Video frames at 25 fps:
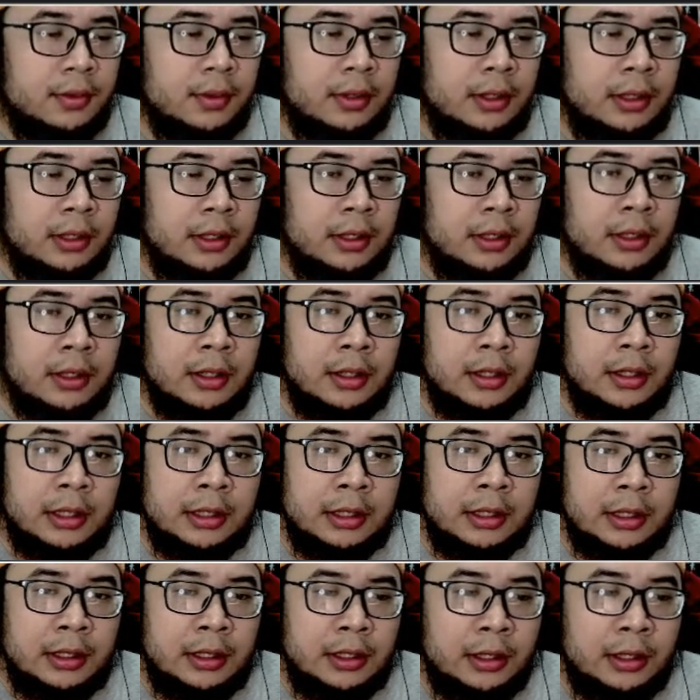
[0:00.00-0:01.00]
uh,
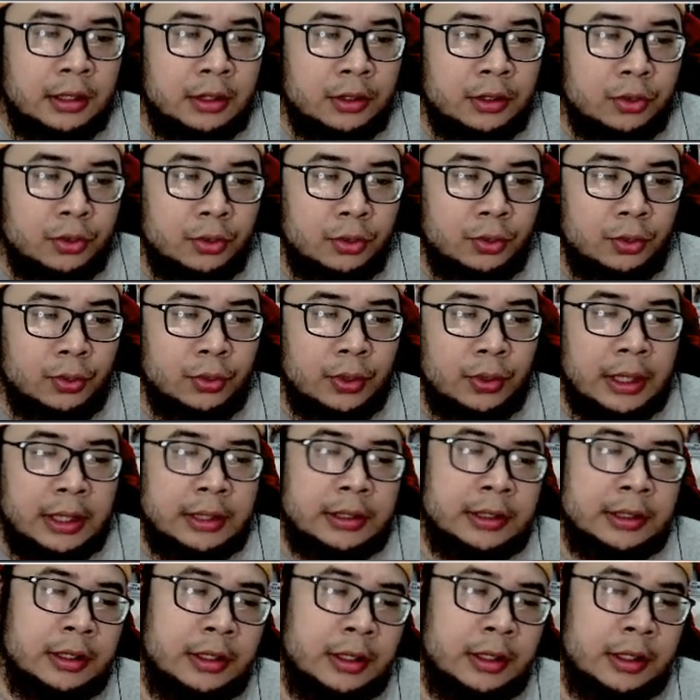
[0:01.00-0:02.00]
kita disuruh
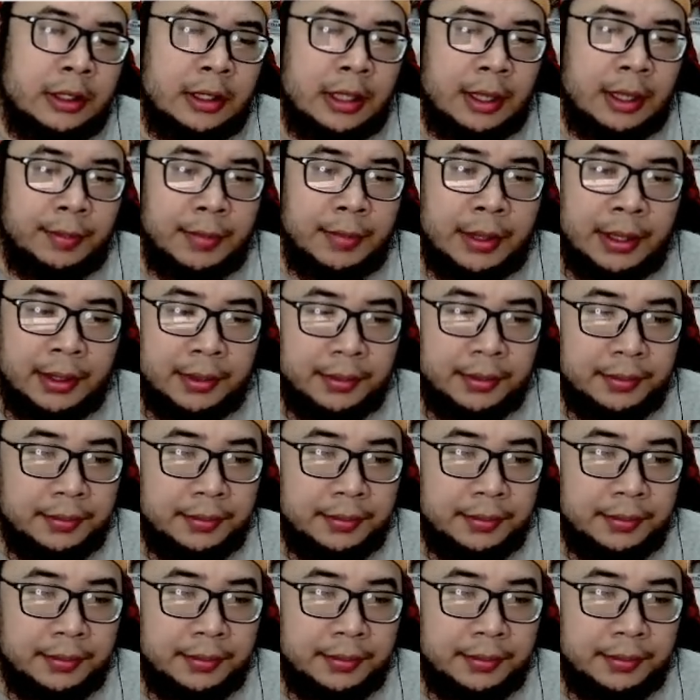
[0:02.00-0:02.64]
kasih nama